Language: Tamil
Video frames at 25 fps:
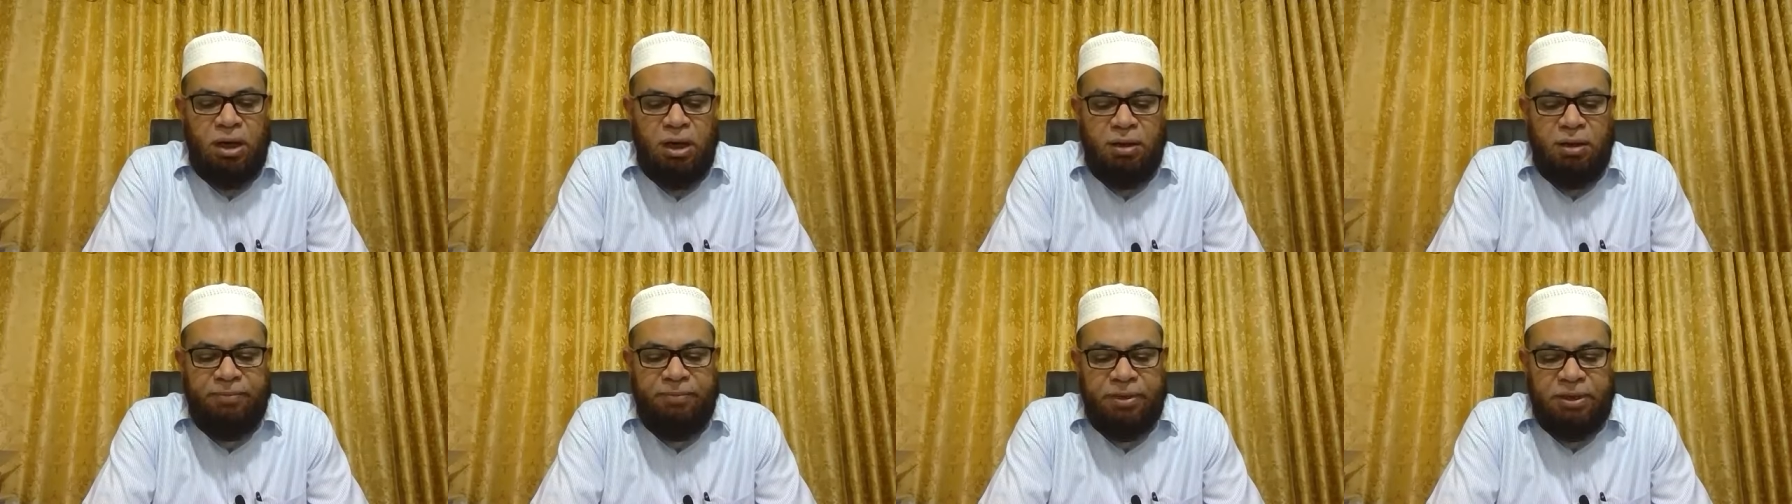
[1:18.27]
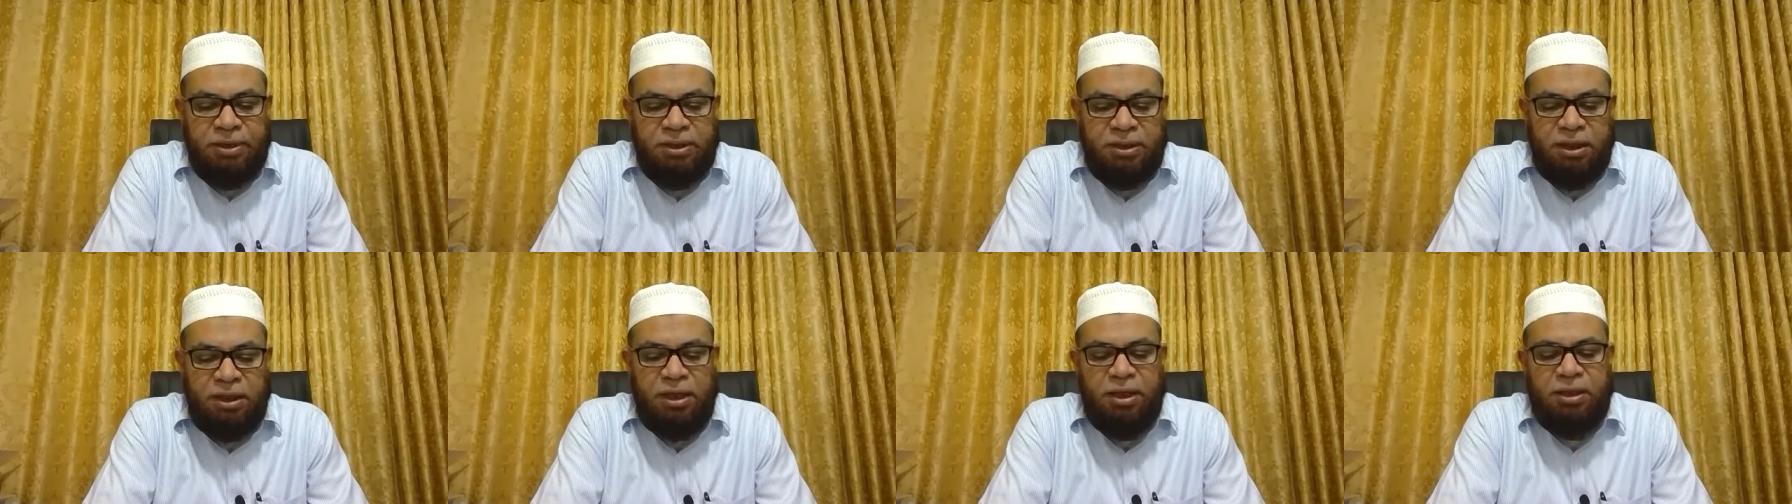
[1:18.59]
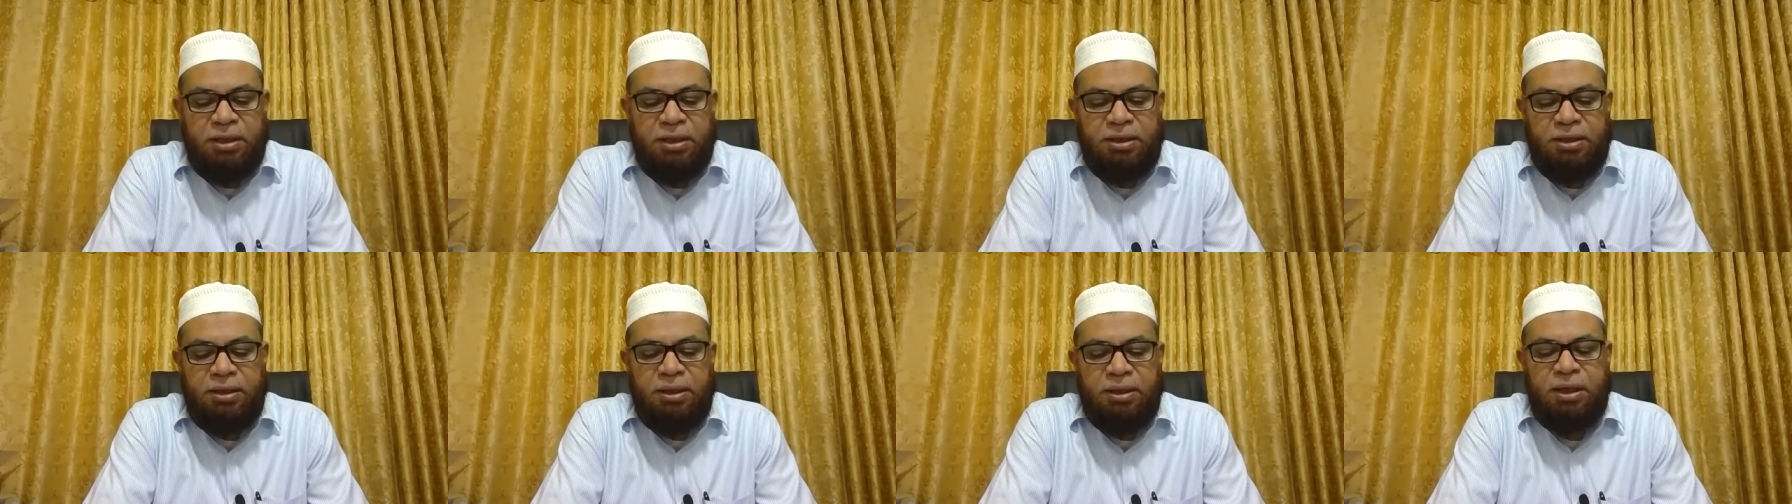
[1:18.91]
ஆபத்தான
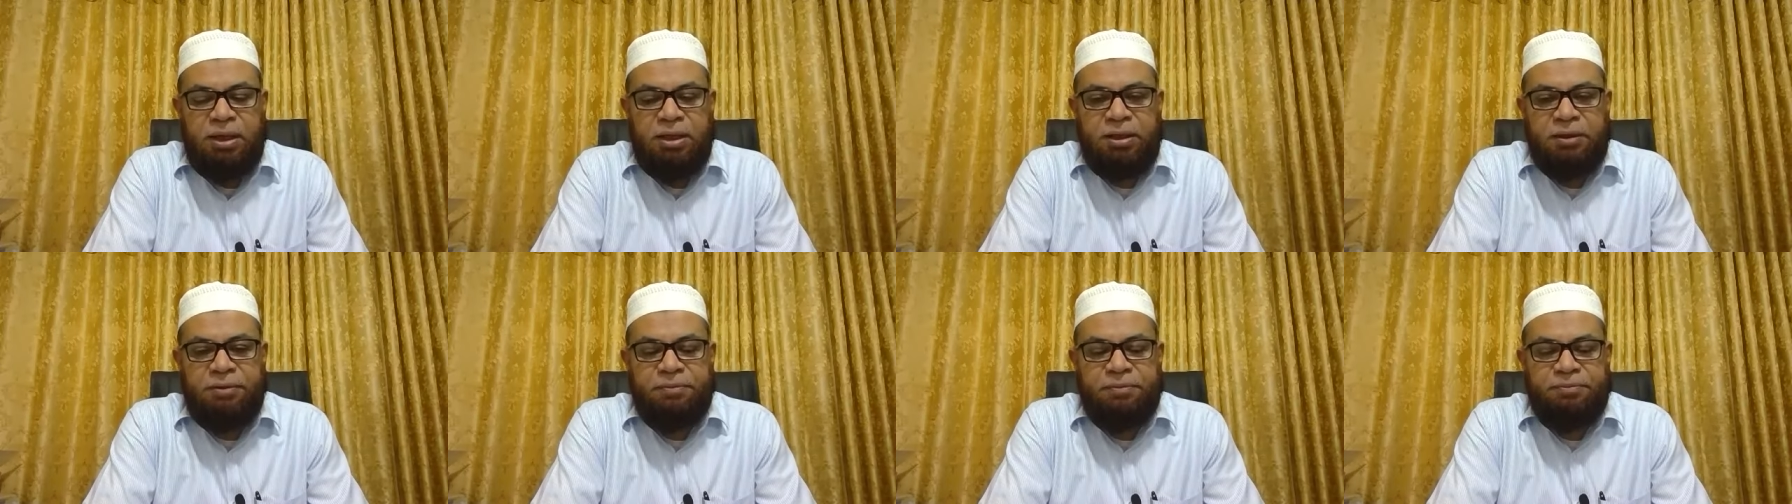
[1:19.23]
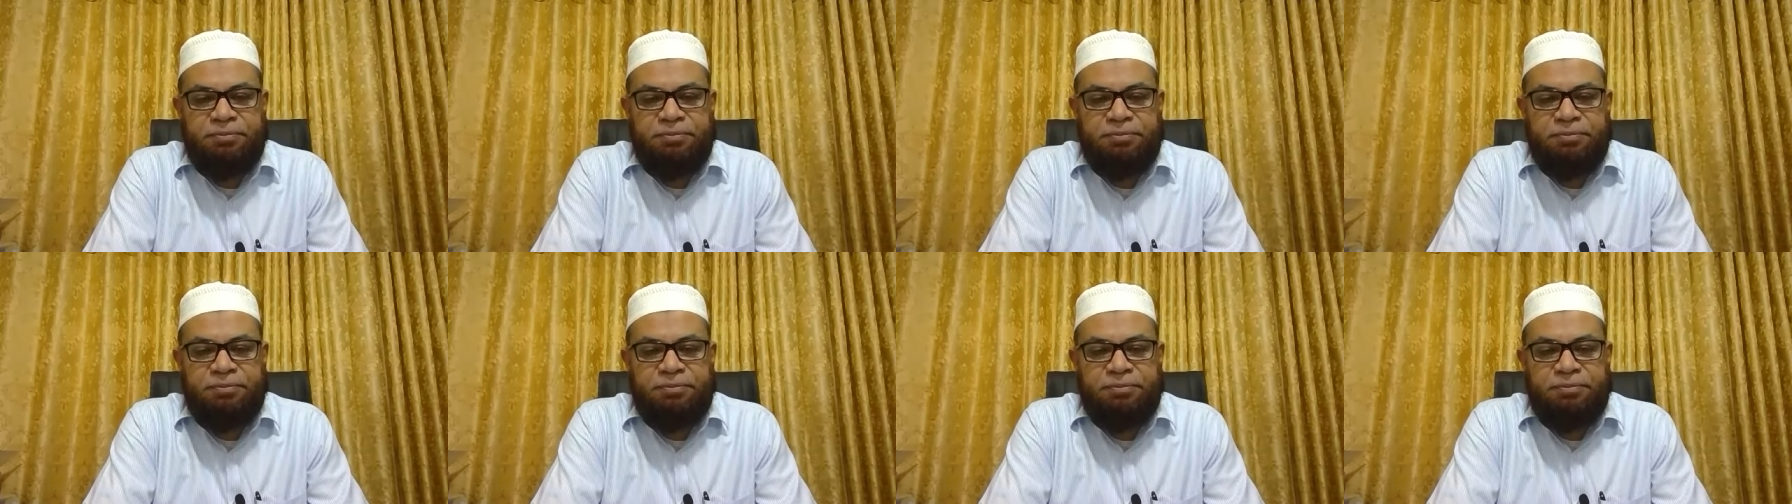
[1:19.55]
நிலை